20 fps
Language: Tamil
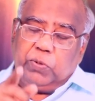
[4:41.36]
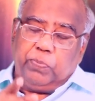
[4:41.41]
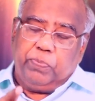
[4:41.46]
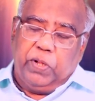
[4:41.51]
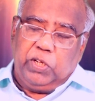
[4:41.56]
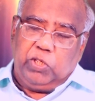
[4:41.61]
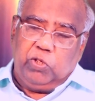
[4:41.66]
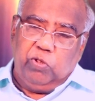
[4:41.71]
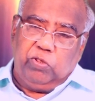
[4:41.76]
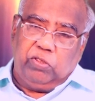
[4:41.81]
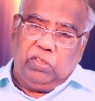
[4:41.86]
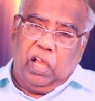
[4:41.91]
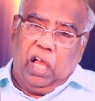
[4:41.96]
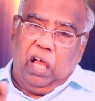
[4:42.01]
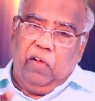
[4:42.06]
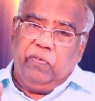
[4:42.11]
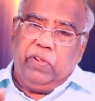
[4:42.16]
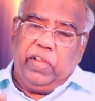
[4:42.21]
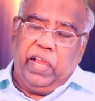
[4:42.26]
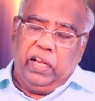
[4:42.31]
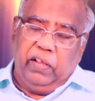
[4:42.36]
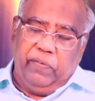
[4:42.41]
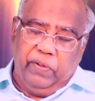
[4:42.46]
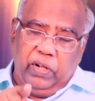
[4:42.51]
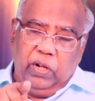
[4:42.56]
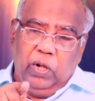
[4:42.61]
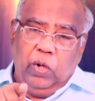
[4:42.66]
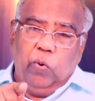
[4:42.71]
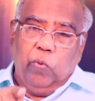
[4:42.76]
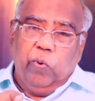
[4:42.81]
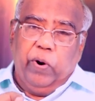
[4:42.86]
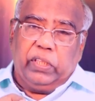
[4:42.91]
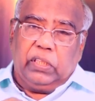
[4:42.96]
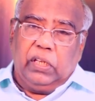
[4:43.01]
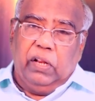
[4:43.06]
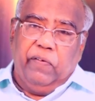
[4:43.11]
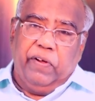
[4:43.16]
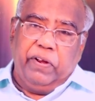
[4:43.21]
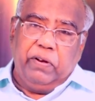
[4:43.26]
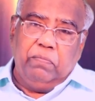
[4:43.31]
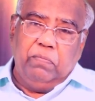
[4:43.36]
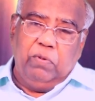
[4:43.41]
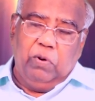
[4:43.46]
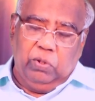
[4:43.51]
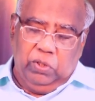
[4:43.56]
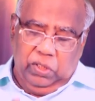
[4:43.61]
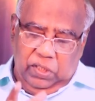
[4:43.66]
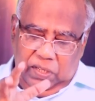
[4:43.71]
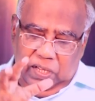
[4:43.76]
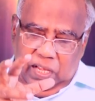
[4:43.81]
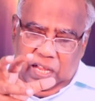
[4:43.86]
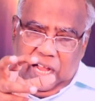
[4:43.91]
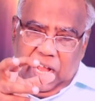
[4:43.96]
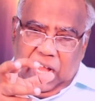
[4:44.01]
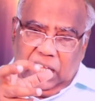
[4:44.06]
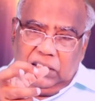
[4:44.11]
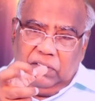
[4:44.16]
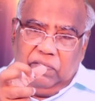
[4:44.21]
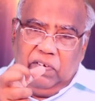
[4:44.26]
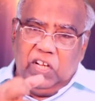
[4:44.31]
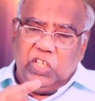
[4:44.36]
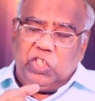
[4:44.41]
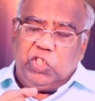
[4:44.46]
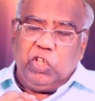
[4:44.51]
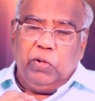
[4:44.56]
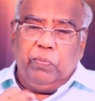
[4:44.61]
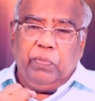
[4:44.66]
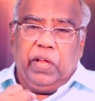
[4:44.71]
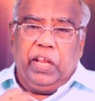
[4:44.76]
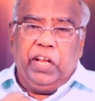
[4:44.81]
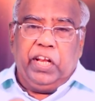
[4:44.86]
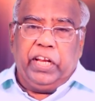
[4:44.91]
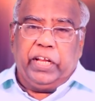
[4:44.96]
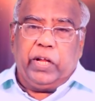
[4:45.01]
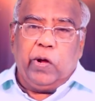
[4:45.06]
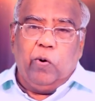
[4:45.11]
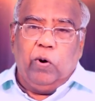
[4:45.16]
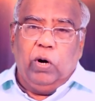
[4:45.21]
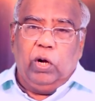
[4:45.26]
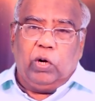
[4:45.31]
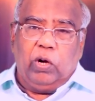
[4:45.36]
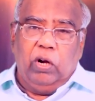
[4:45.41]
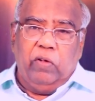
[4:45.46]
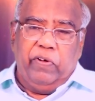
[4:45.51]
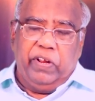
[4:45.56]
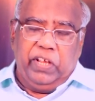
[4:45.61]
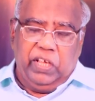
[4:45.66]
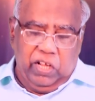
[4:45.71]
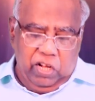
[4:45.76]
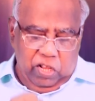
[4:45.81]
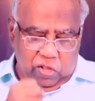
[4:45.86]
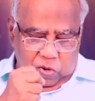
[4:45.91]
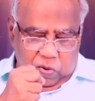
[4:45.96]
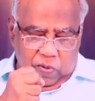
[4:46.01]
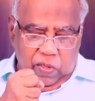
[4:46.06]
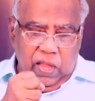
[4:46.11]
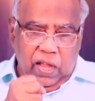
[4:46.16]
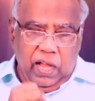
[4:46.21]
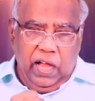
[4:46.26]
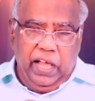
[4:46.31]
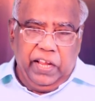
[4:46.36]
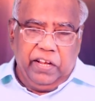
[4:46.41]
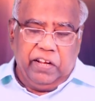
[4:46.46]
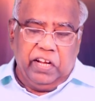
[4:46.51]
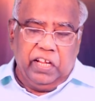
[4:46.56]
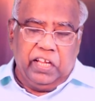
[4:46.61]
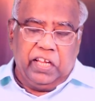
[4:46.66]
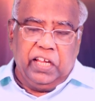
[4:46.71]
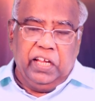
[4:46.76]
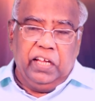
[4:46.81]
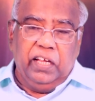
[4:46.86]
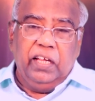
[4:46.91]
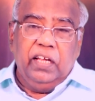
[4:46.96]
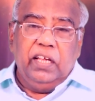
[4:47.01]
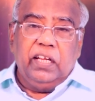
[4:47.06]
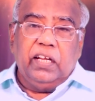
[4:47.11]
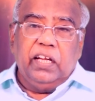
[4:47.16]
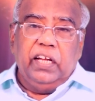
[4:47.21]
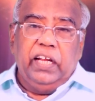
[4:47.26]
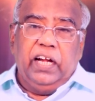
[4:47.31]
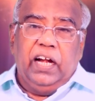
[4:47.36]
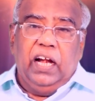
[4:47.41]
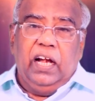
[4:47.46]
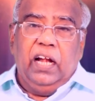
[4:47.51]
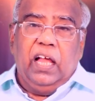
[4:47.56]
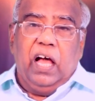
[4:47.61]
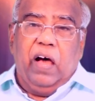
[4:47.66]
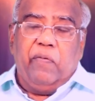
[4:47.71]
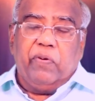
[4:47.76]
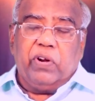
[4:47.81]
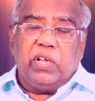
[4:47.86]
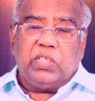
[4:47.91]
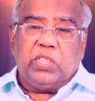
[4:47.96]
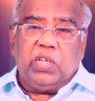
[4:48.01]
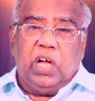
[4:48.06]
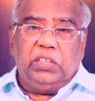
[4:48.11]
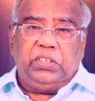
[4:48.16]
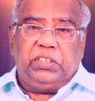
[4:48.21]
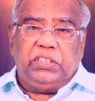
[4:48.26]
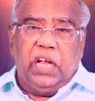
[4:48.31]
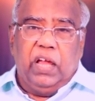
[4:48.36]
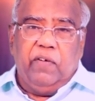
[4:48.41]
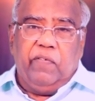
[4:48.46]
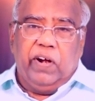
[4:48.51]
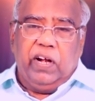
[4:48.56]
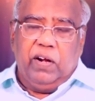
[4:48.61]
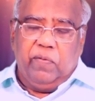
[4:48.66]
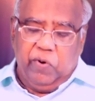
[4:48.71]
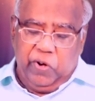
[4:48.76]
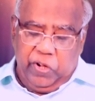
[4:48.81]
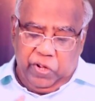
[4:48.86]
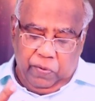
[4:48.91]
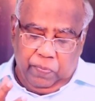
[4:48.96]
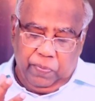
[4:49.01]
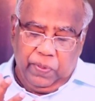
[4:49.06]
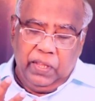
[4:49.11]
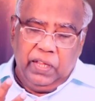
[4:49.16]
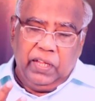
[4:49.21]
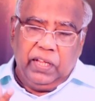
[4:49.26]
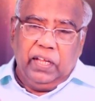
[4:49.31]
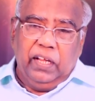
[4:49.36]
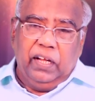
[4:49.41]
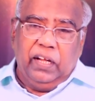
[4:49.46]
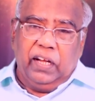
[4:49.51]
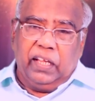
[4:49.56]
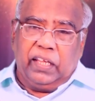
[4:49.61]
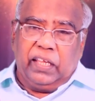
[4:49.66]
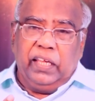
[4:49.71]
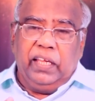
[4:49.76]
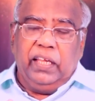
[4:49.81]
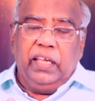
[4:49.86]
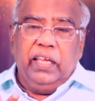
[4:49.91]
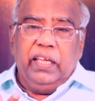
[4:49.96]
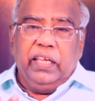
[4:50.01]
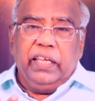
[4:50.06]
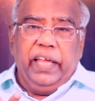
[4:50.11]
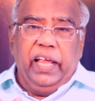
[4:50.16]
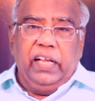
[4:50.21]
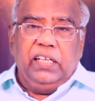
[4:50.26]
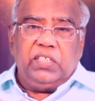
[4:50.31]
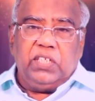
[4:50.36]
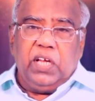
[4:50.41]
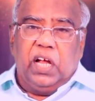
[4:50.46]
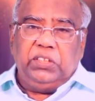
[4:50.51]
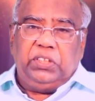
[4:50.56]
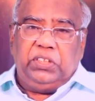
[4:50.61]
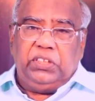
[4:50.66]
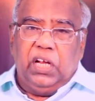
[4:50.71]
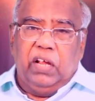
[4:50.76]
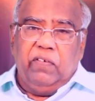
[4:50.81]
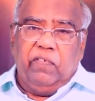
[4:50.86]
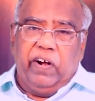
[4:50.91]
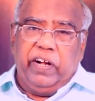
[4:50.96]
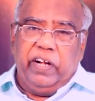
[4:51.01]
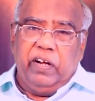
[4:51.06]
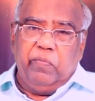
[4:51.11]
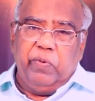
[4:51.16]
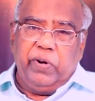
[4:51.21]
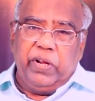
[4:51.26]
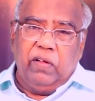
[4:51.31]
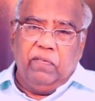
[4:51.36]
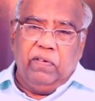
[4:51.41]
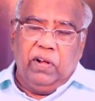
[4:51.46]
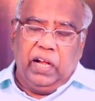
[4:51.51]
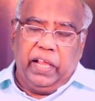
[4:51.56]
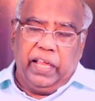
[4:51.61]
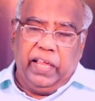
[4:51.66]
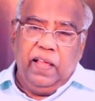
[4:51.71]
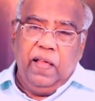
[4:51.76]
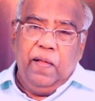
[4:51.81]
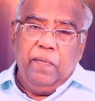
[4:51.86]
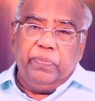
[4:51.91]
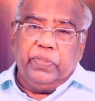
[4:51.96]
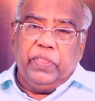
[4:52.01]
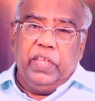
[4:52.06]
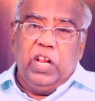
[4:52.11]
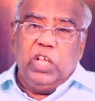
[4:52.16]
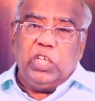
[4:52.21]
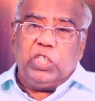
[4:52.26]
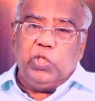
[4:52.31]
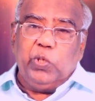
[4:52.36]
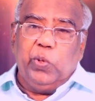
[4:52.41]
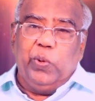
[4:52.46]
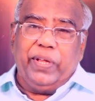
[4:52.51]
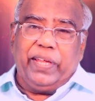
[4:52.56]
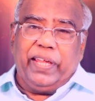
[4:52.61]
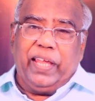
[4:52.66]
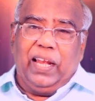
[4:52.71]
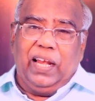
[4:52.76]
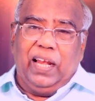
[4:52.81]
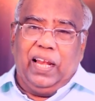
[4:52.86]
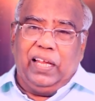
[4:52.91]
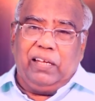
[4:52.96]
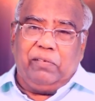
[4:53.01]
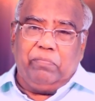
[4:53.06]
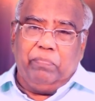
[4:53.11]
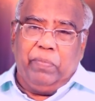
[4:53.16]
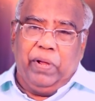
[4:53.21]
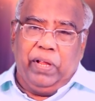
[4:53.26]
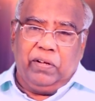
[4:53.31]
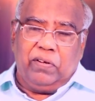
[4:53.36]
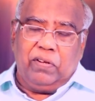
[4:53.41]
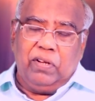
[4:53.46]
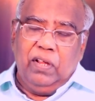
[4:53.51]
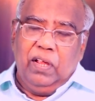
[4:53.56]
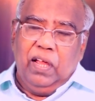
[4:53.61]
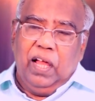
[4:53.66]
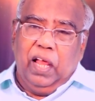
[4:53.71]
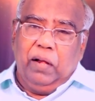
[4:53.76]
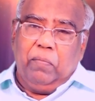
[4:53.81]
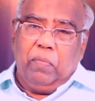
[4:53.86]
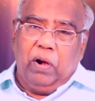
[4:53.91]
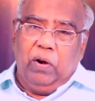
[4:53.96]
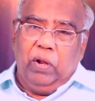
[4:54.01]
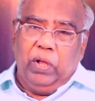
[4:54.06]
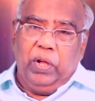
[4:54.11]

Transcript: பரிசுத்த ஆவியானவர் இடத்துல வரும்போது அந்த வெளிச்சம் என்றைக்கு உங்களுக்குள்ள வருகிறதோ அன்றைக்கு நீங்கள் அவங்க சாட்சியாய் வாழ முடியும் இன்றைக்கு ஏன் சாட்சியாய் வாழ முடியவில்லை தெர் இஸ் நோ என்லைட்மெண்ட் அந்த